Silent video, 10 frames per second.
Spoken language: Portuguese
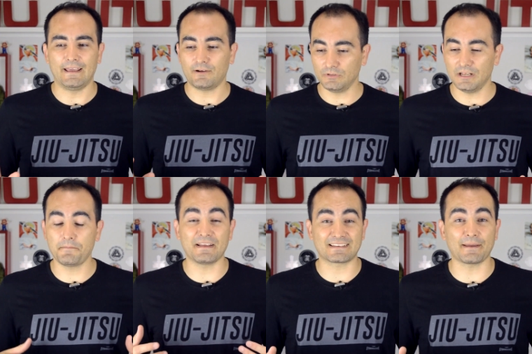aí quando ele
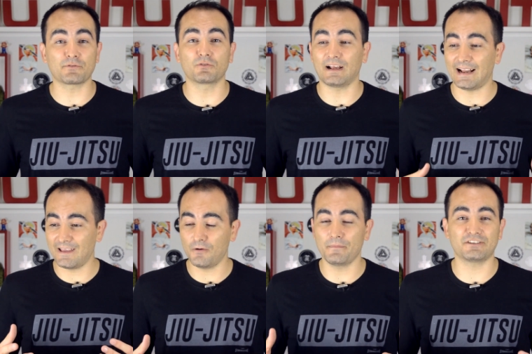percebe que o cara
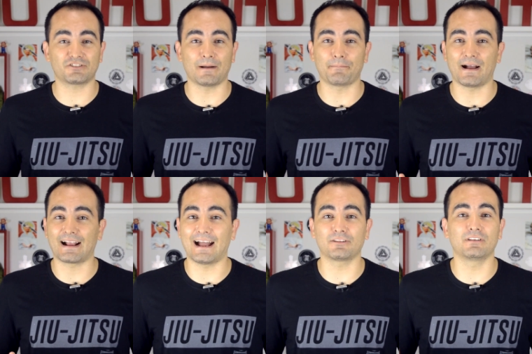realmente tá
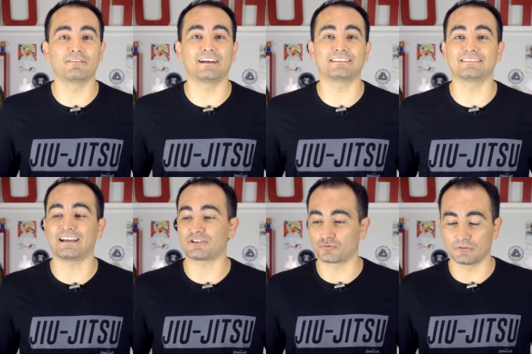apagado, ele vai tentar
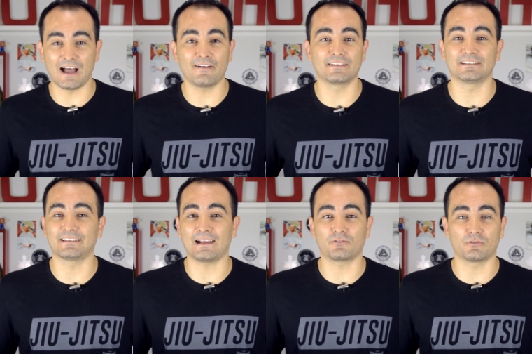ajudar, vai
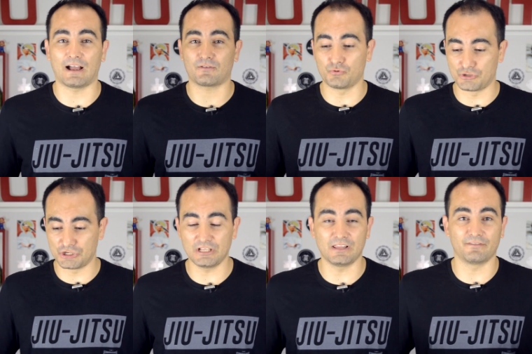tentar
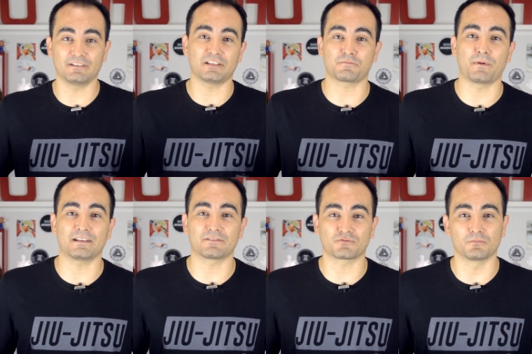acudir, levanta as
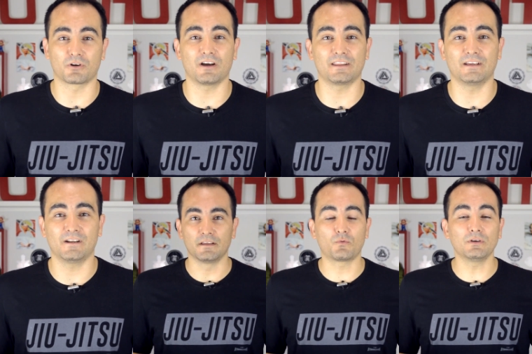pernas do brother,
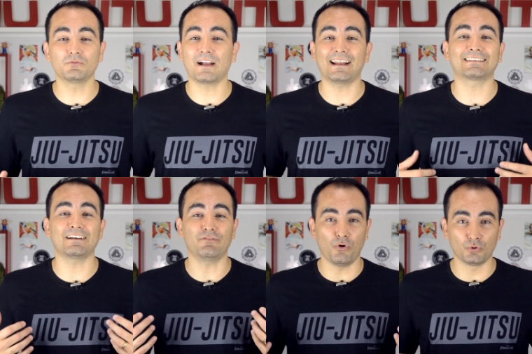e quando o cara tá
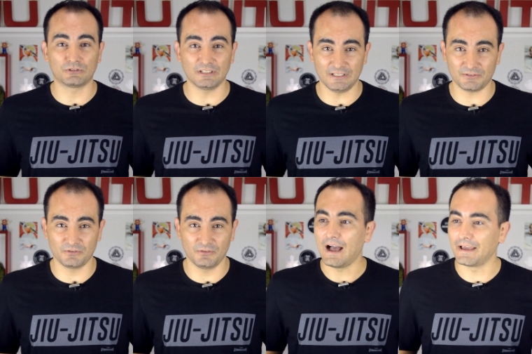
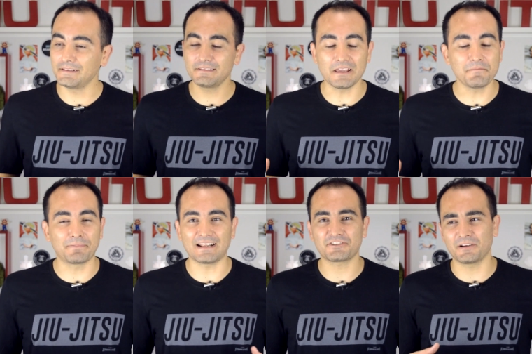voltando, ainda aí
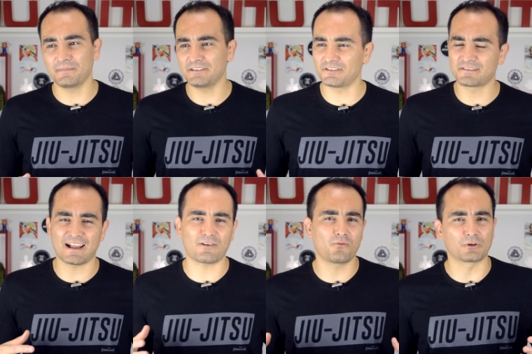praticamente
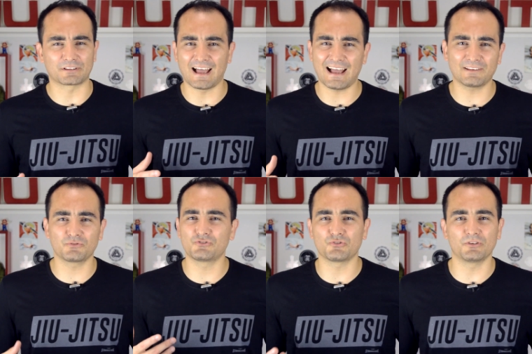desacordado,
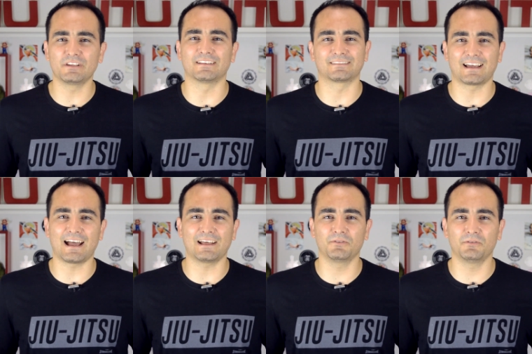
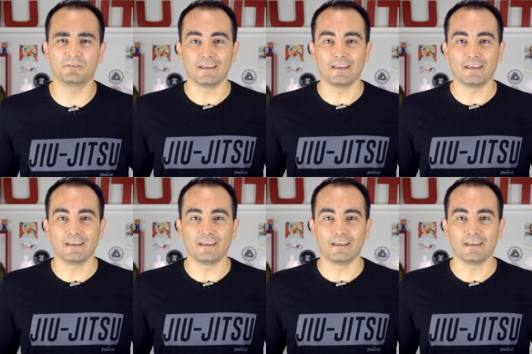desorientado,